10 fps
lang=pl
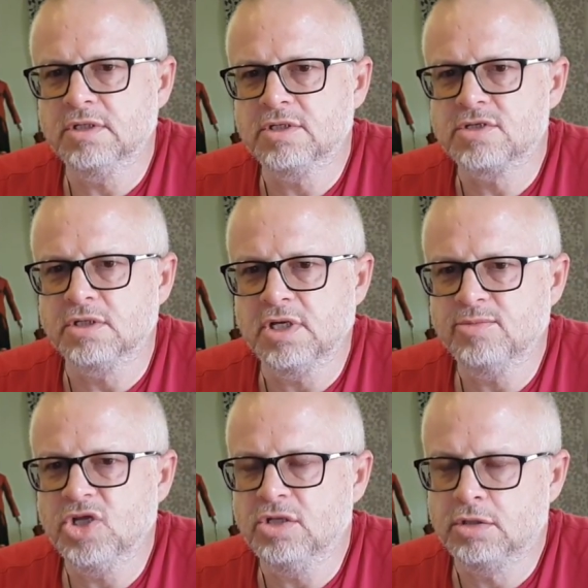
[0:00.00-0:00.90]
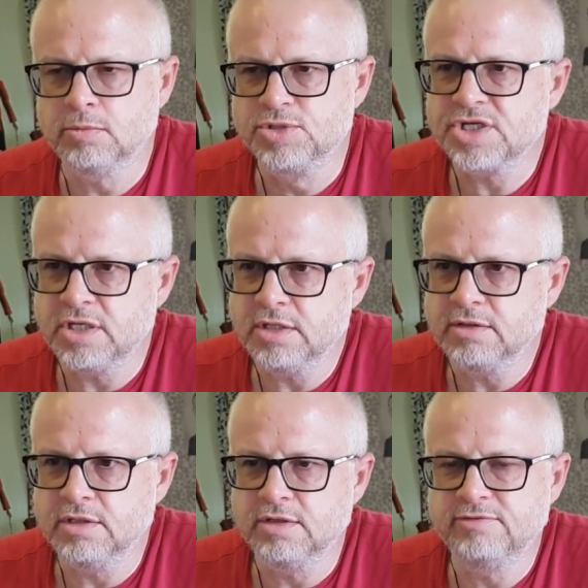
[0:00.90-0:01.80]
co najmniej dobrze
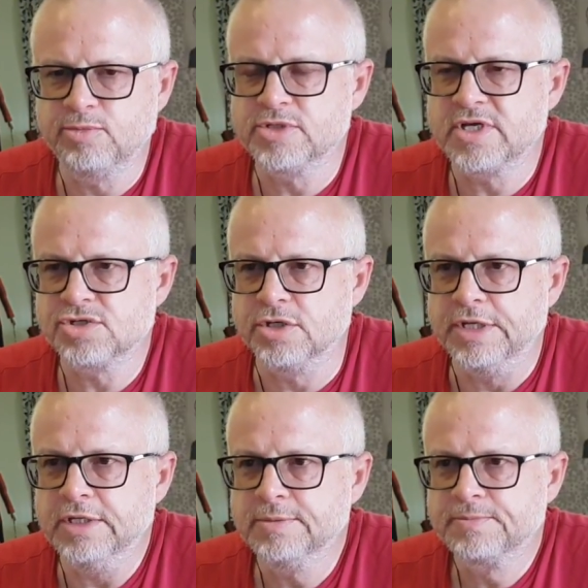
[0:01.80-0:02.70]
wyposażone